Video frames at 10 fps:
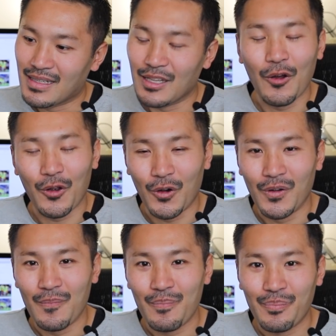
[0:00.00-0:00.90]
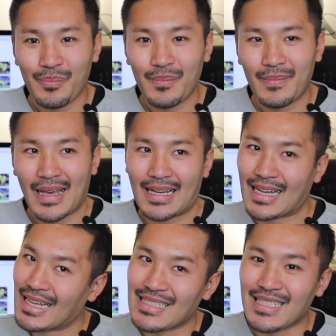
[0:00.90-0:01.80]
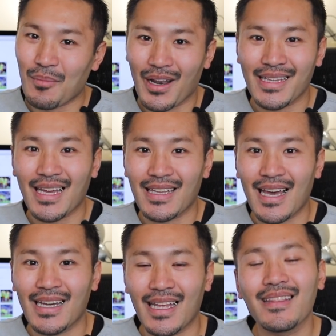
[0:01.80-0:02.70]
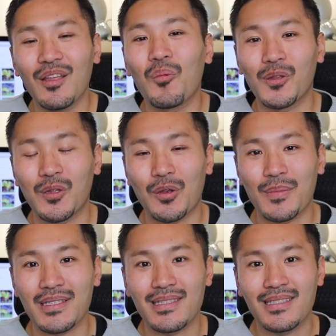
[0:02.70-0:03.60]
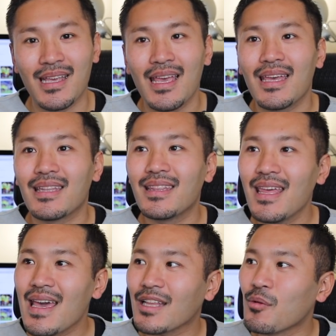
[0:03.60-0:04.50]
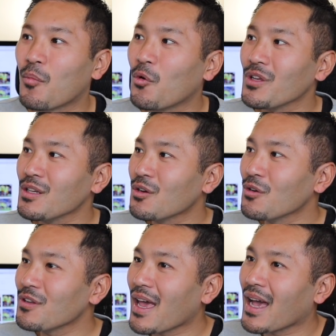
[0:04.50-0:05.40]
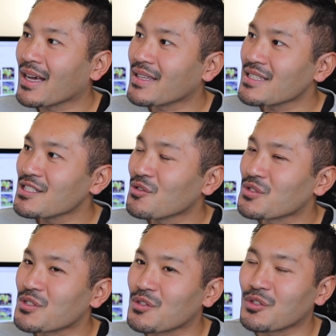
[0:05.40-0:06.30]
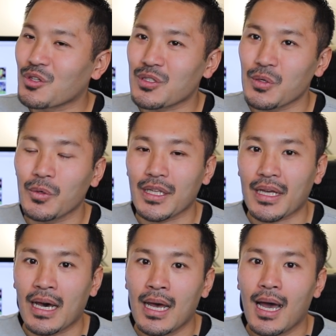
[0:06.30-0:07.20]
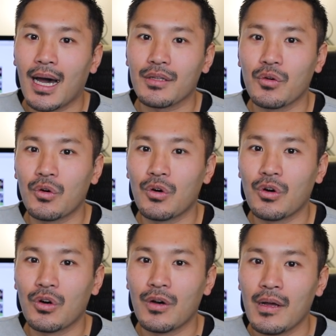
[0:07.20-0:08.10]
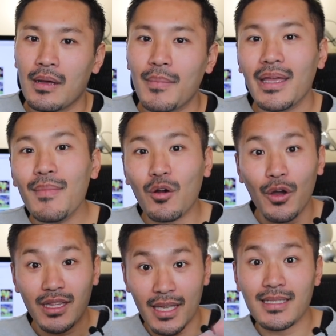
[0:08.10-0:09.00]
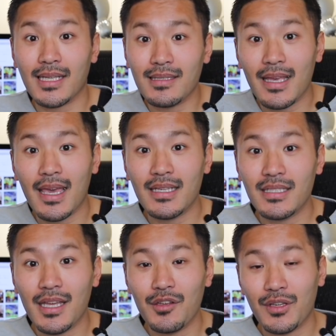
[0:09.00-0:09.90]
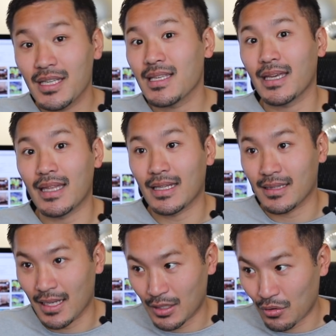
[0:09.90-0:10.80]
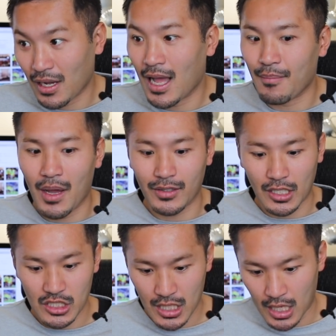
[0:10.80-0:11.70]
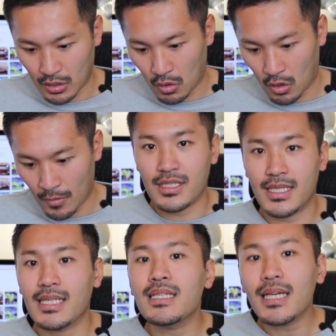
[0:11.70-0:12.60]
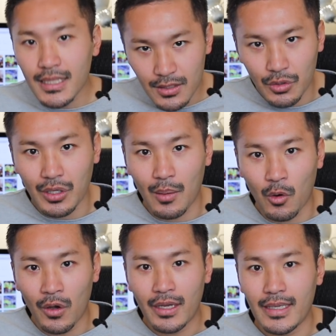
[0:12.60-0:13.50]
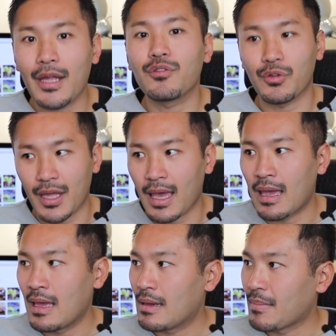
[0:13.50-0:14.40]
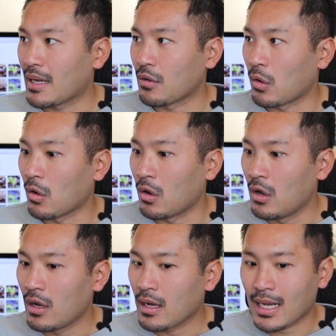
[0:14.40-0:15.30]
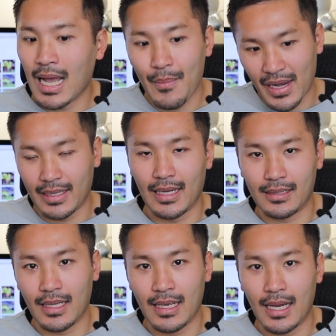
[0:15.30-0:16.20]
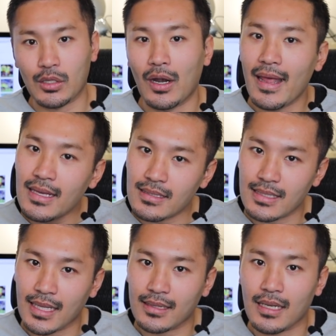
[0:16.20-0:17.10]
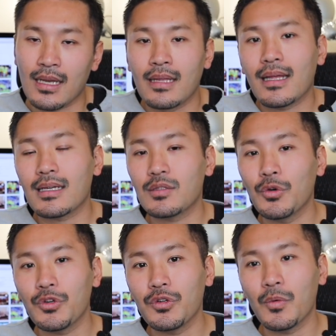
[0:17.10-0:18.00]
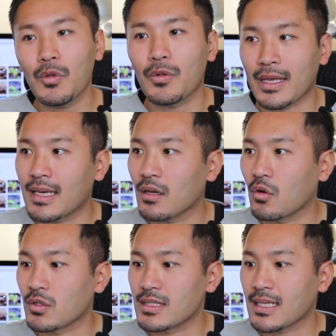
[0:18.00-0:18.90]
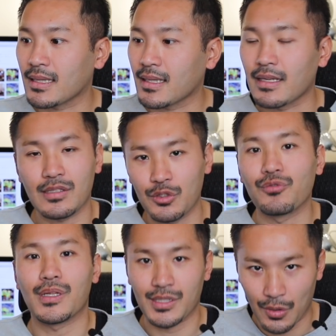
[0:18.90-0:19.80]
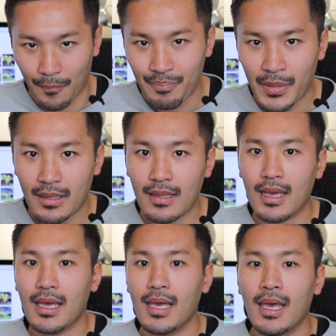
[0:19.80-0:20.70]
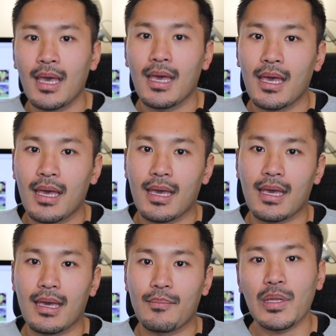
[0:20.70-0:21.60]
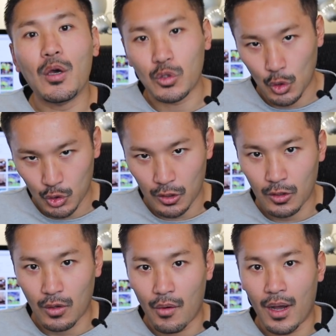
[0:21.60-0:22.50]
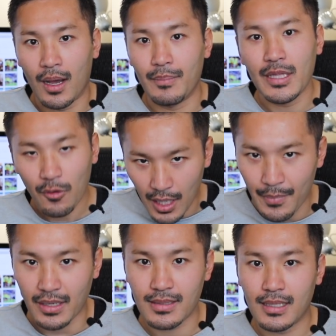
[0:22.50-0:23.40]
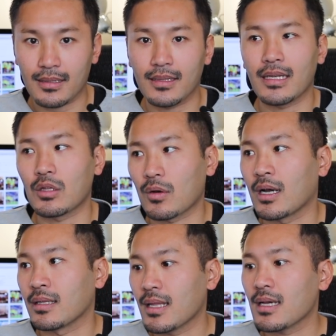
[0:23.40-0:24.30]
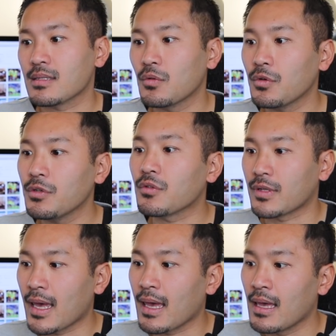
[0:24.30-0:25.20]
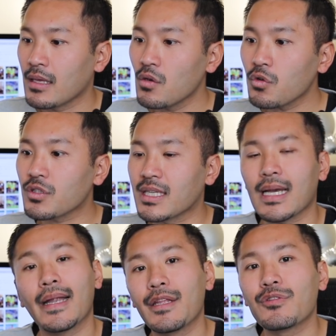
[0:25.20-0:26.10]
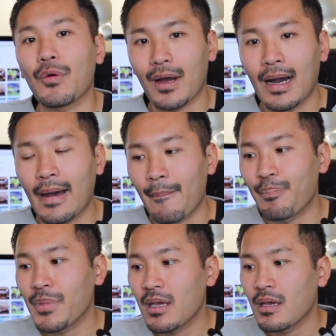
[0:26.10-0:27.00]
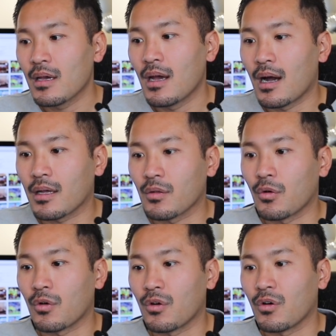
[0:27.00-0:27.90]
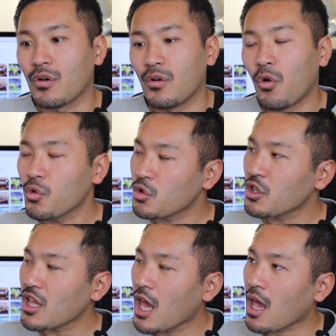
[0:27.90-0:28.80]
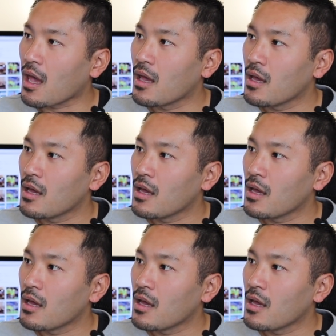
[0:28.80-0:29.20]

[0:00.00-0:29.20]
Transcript: いろいろなんか感じてもらえたらななんて思っておりますであともう一個ぐらい話をするとそうだなあのー、まあ、今こうやってね撮影している機材であったりとか、まあ、私ねあの写真活動とかもやるので、まあ、あのカメラであったりあとはレンズだったりなんかそういうものをね結構使ったりするんですよで、えー、ビデオを撮る時とかはビデオカメラ使ったりとかなんかそういうのでよく聞かれるのがあの本当にね